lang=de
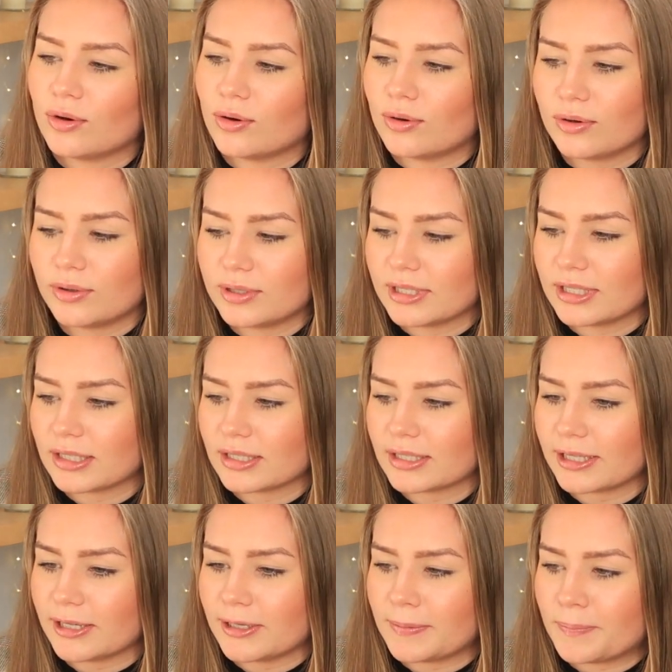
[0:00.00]
Und
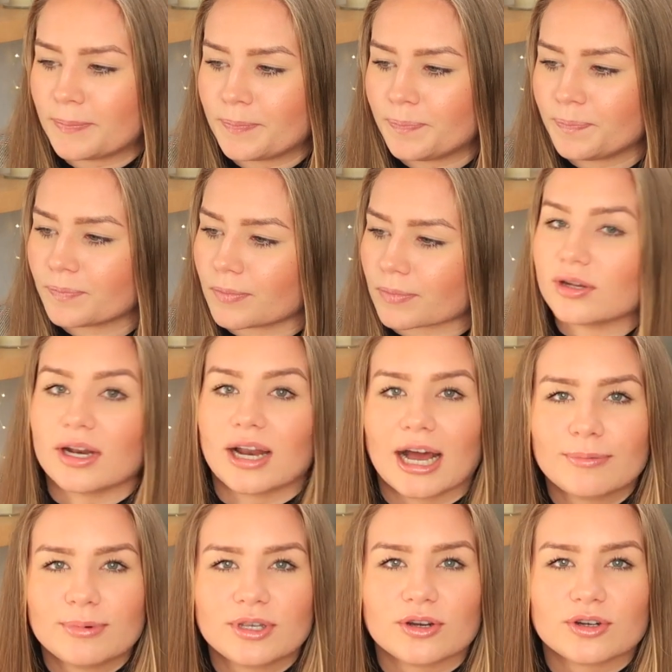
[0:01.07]
ähm, dann
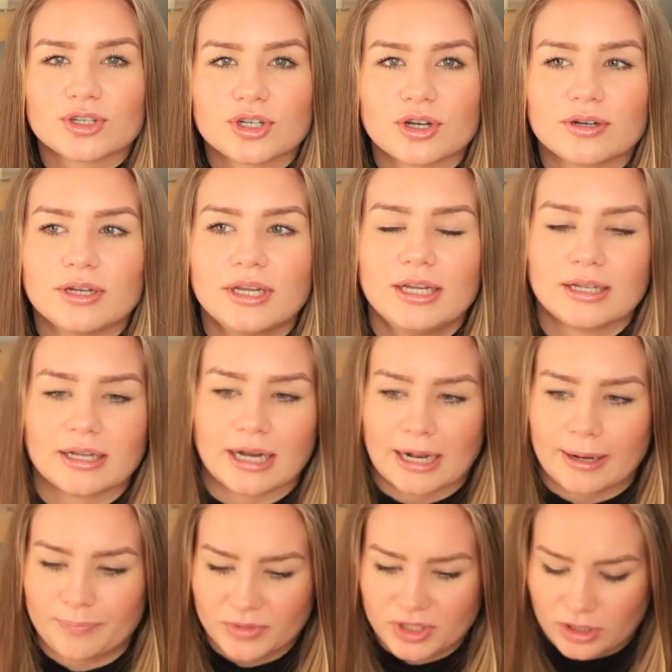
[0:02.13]
habe ich auch schon, dann
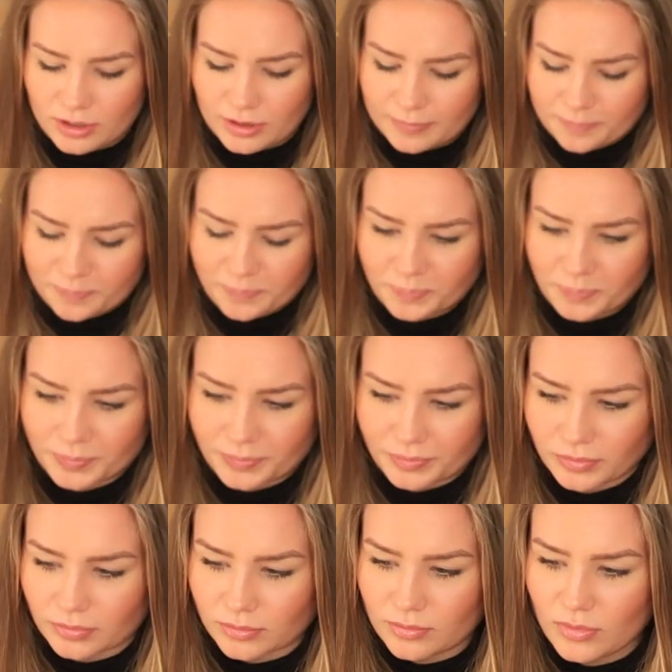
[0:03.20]
haben die
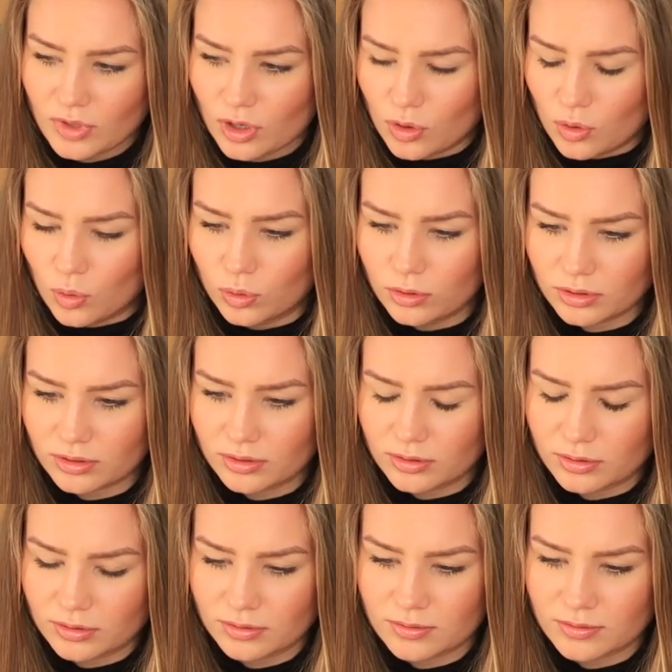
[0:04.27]

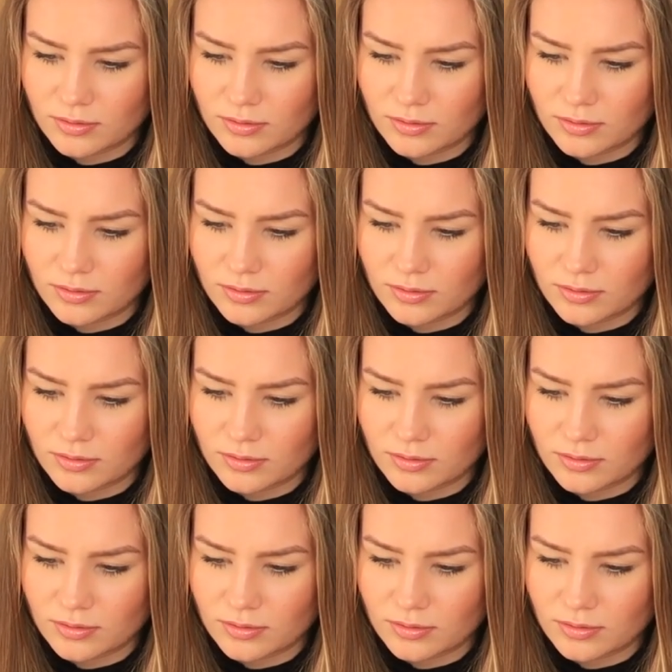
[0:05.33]
unten,